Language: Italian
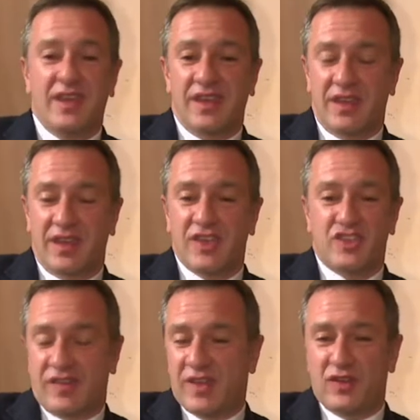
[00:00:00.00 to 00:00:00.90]
eh,
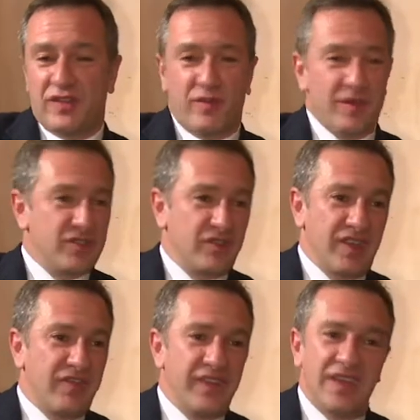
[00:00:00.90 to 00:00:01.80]
ricevendo le informazioni
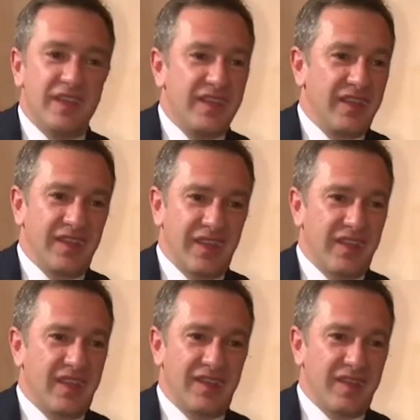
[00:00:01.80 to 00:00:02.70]
dei figli,
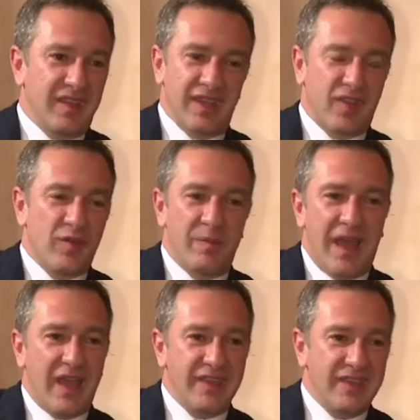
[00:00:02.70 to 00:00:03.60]
dei, dei, dei
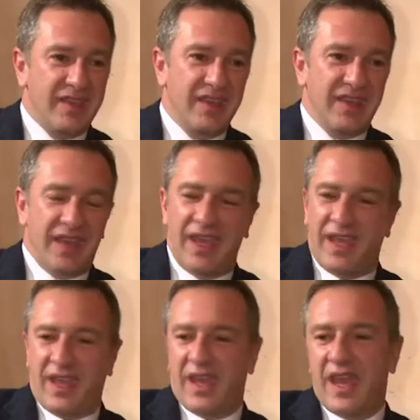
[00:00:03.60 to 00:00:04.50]
compagni
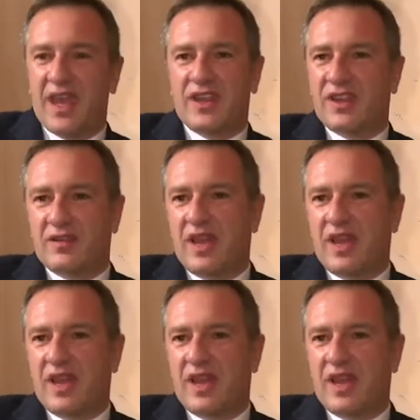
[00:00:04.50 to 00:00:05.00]
e,